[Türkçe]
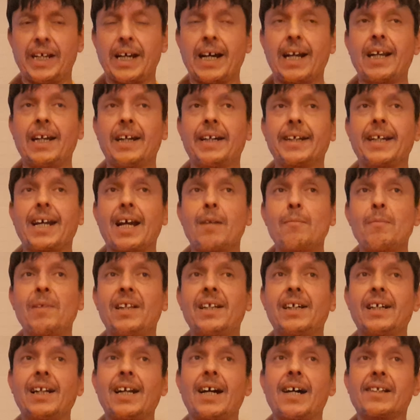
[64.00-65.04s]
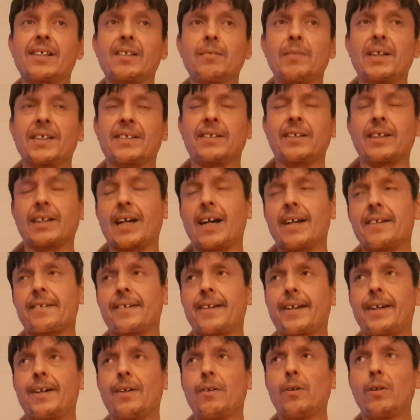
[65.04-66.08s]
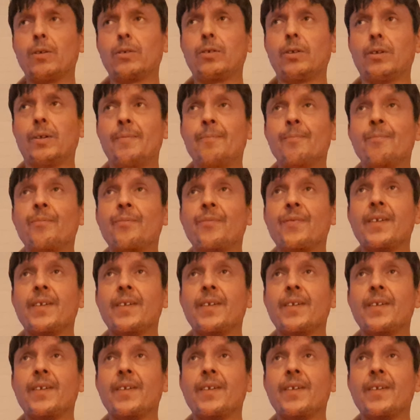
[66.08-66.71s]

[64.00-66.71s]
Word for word: yerlere gelmeleri lazım aslında. Kaç sene oldu?